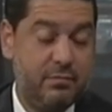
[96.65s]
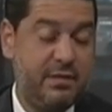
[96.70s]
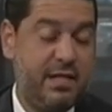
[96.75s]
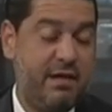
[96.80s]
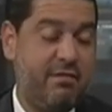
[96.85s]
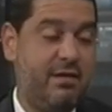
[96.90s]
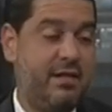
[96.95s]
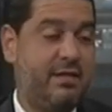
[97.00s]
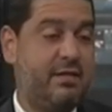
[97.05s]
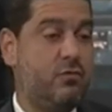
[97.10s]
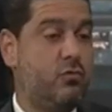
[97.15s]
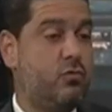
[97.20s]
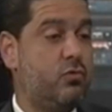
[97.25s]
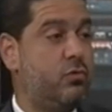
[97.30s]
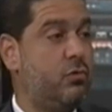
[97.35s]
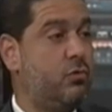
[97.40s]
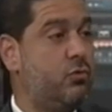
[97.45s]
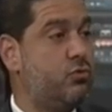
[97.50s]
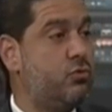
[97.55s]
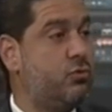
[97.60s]
devletin
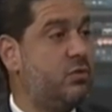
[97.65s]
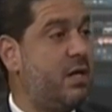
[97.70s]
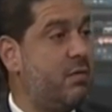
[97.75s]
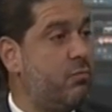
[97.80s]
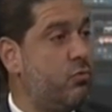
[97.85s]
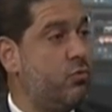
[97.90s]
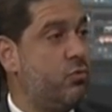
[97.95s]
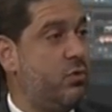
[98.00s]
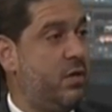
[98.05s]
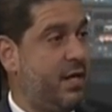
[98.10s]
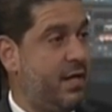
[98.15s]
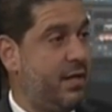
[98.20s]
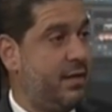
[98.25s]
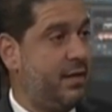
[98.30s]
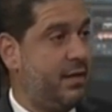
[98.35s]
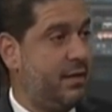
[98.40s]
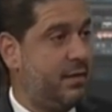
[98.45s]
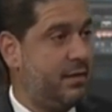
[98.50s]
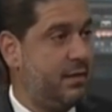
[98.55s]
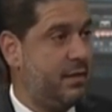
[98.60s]
kuruluşundan bugüne
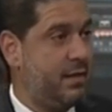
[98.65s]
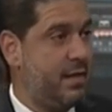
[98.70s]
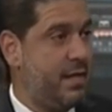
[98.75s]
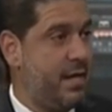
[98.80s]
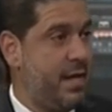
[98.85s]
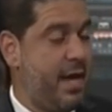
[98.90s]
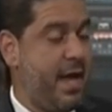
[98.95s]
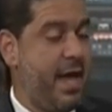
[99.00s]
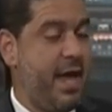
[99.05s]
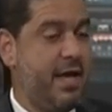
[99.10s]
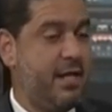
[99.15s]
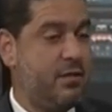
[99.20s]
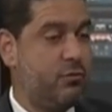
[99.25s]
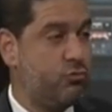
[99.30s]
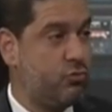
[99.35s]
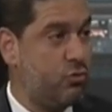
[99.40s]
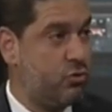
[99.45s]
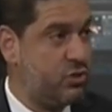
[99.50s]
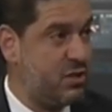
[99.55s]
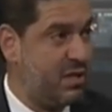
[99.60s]
kadar en
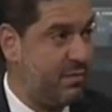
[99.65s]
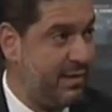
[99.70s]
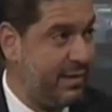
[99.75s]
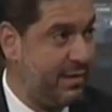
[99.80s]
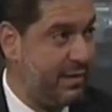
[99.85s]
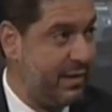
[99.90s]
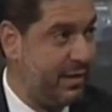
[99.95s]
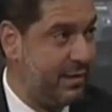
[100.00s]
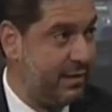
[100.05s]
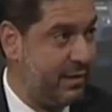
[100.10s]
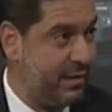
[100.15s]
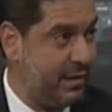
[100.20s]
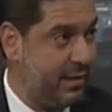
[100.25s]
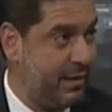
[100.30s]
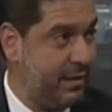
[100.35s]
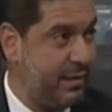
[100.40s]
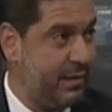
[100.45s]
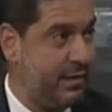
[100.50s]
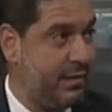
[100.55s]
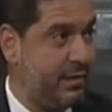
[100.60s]
zor
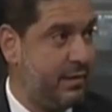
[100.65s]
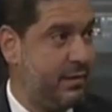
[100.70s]
zamanlarda